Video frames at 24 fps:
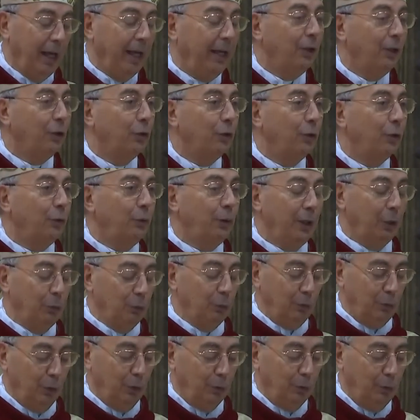e in cui
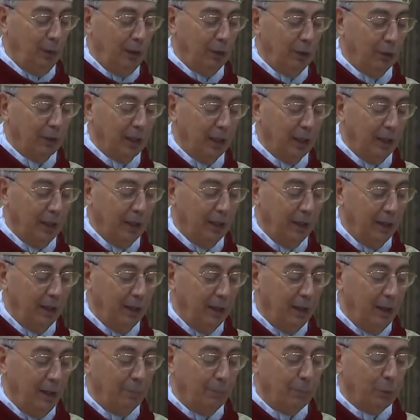tutto quello che
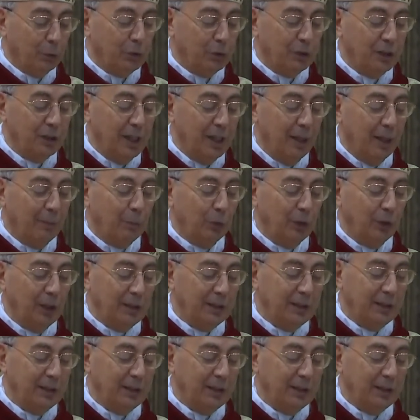possiamo